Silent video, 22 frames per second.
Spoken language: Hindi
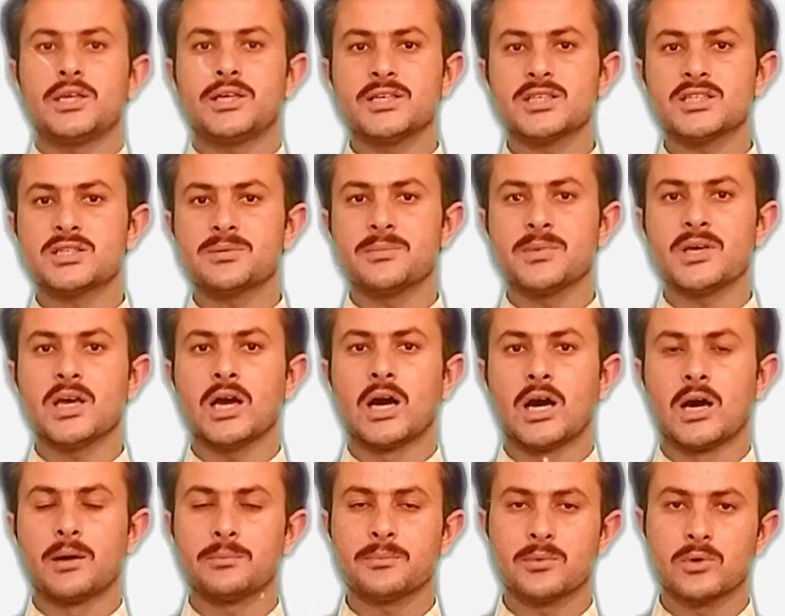इसमें
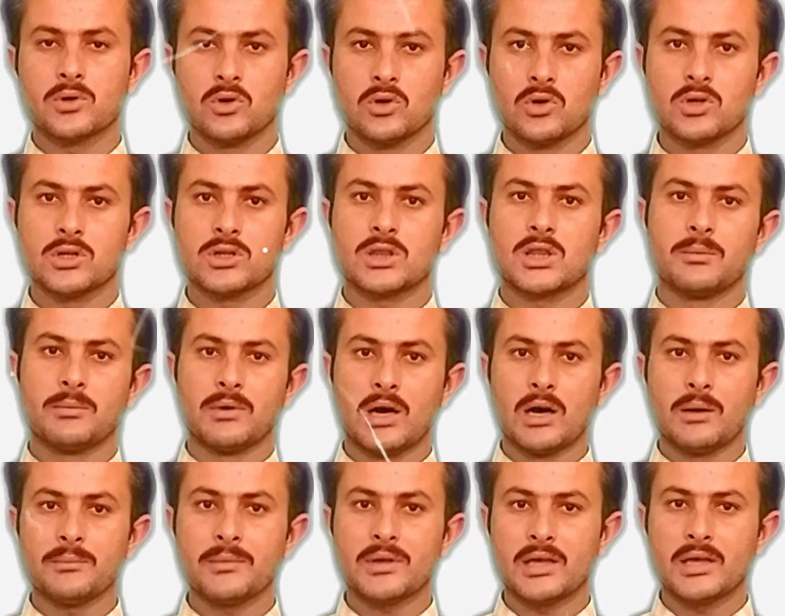आपको
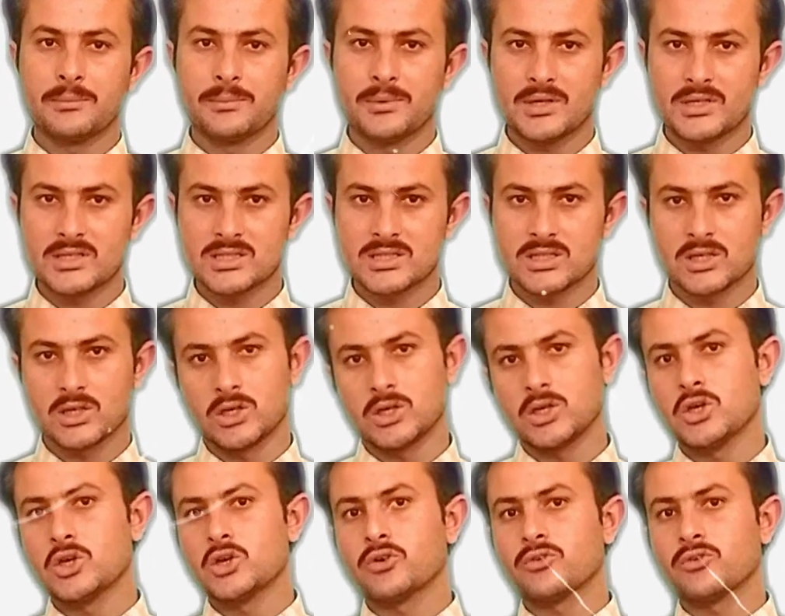तमाम एपीएस के